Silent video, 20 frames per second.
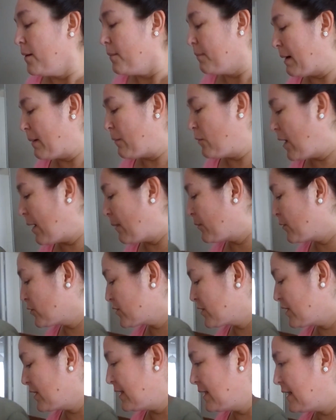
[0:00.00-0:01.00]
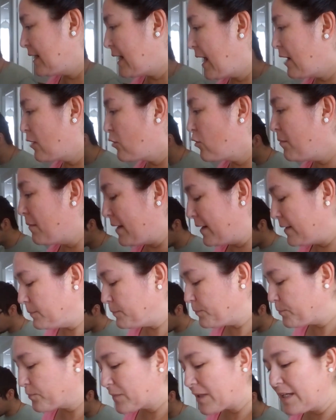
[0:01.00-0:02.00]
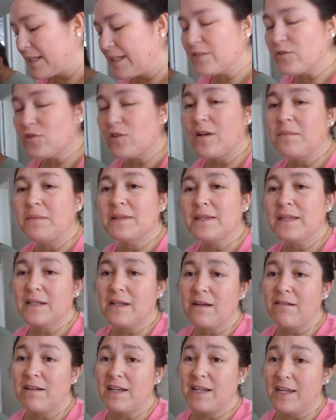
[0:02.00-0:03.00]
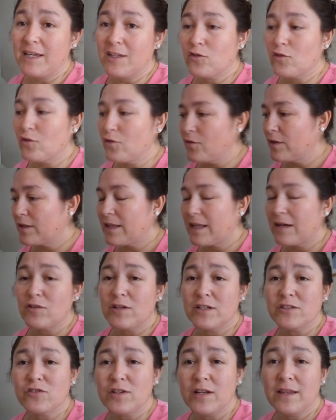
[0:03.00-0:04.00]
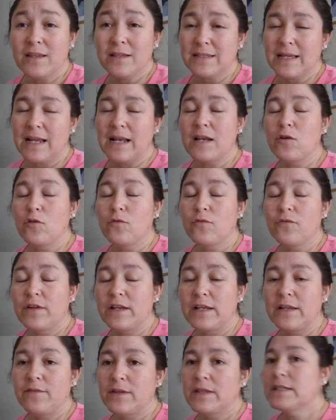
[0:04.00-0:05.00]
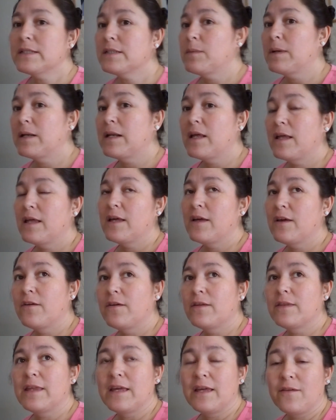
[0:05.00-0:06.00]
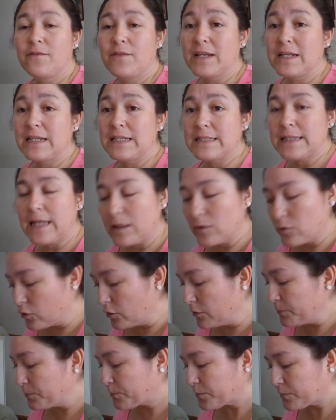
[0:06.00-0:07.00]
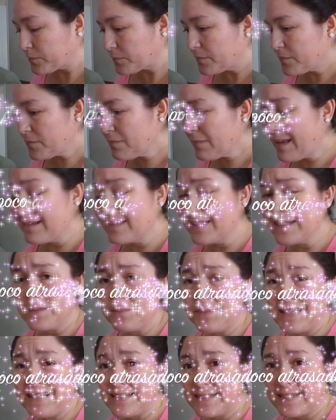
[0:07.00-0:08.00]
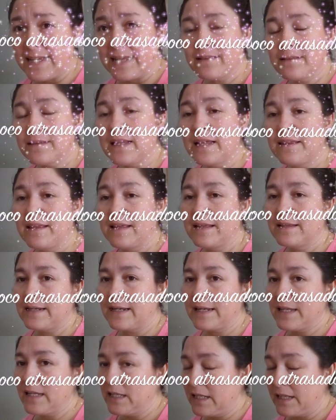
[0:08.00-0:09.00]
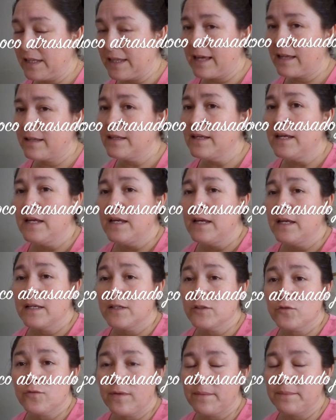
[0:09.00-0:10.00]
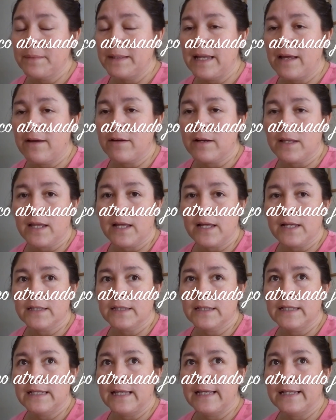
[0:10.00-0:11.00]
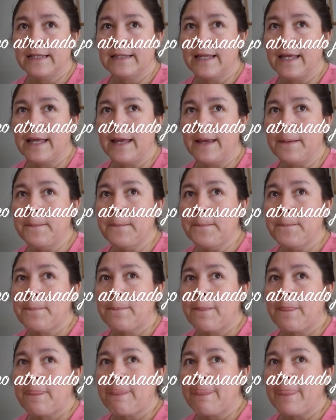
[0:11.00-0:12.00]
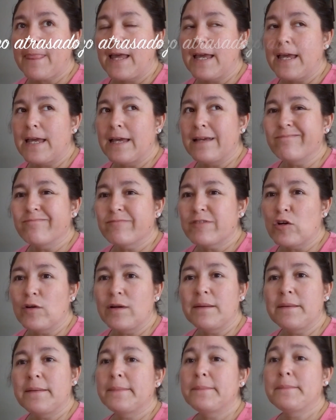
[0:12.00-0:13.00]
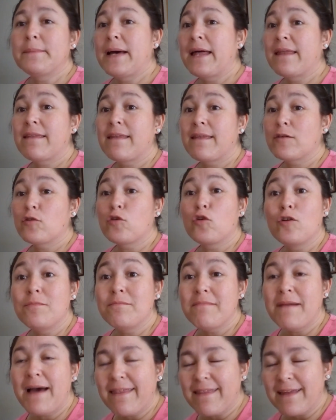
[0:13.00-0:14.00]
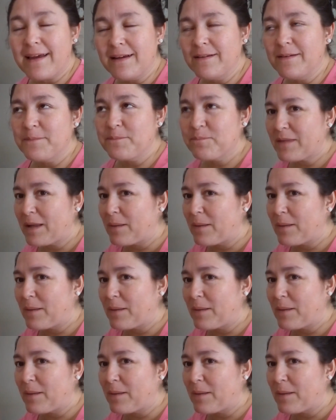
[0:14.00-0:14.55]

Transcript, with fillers: Vamos a proceder a comer. Quería solamente grabarles esto, ¿verdad, corazones? Desearles un feliz fin de semana de, Viernes Santo, de Semana Santa, de tranquilidad, que su familia, ¿verdad?, esté eh, colmada, colmada,